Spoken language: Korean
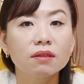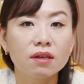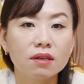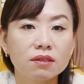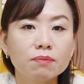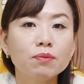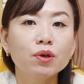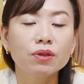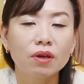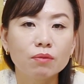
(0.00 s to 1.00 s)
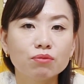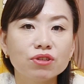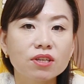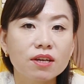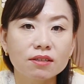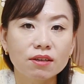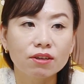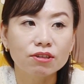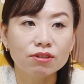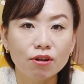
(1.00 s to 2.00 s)
내 신변에 문제가
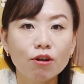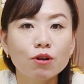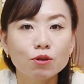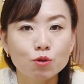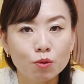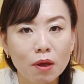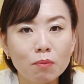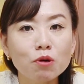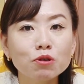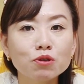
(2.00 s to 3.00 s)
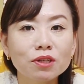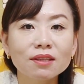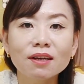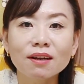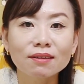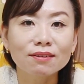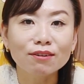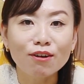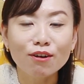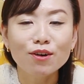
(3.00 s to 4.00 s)
생겨서 조금 애먹을 수
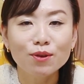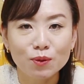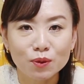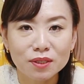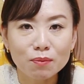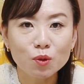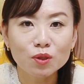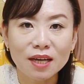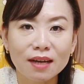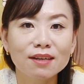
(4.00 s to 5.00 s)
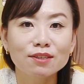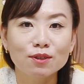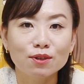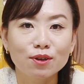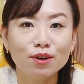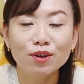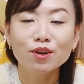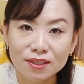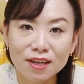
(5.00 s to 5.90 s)
있다라는 거또 참고 잘 하셔서요.